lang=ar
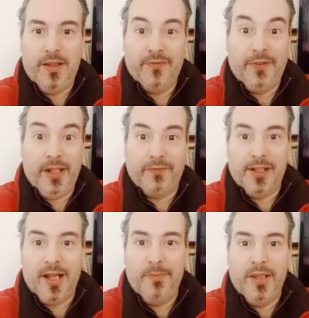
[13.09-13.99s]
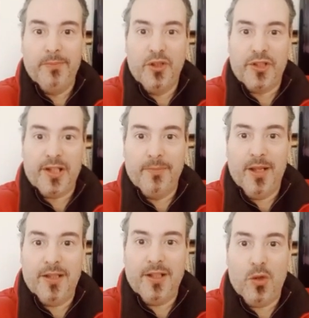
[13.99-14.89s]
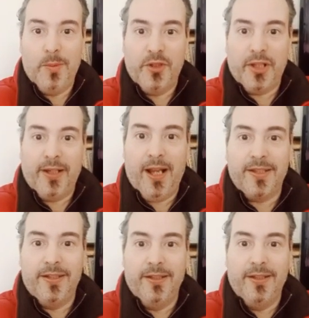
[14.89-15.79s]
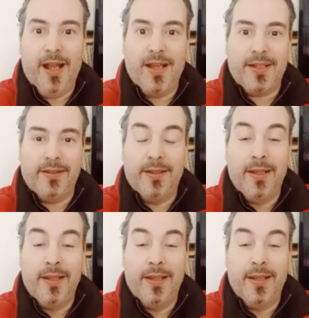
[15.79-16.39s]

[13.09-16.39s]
في حفظ الرحمن من شر ما خلق ومن شر حاسد إذا حسد